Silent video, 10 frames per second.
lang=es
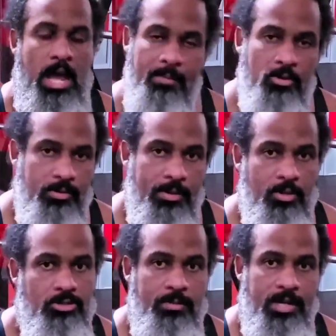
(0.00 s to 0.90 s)
Amigos,
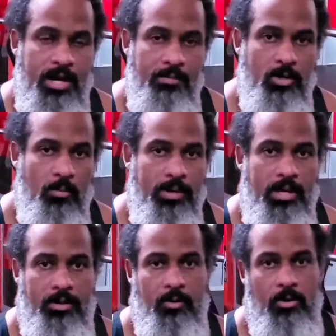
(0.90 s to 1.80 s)
bienvenidos a mi canal. Mi
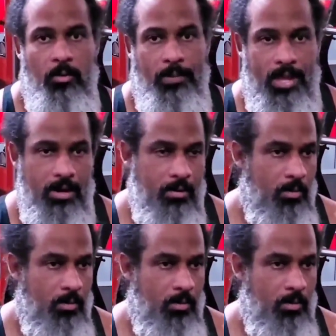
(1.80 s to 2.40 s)
nombre es Robert Hospedales.